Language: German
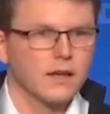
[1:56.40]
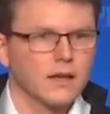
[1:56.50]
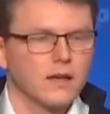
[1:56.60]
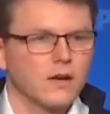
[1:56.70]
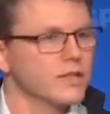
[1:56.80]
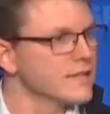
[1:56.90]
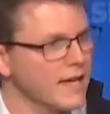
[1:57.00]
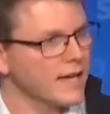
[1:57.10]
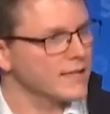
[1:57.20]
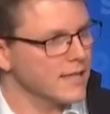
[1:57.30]
Und ich
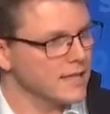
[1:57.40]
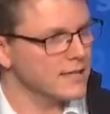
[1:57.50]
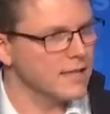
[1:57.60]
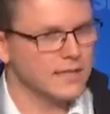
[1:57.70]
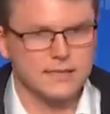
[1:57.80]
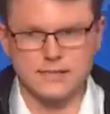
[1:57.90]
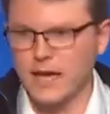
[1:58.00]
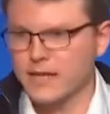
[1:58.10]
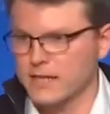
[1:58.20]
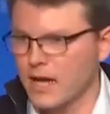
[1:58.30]
sage denen, die das
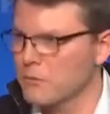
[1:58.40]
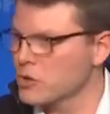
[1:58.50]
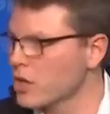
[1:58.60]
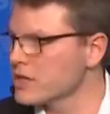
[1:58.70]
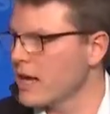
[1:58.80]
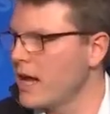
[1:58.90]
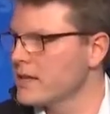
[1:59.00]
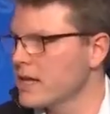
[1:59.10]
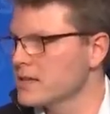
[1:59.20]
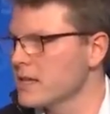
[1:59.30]
gesagt haben und euch allen
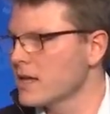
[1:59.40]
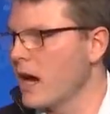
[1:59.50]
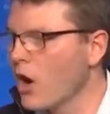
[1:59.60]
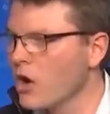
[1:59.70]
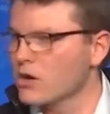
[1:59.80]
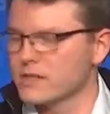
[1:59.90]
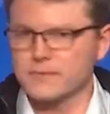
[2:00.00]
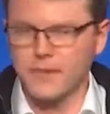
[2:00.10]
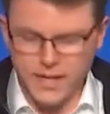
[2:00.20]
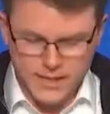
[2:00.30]
anderen auch, und das
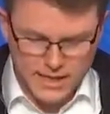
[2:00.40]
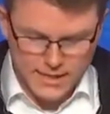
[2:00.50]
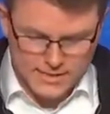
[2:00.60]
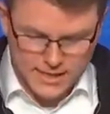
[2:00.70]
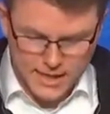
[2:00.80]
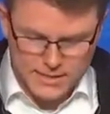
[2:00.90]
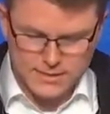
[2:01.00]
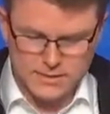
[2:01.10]
meine ich ganz ernst,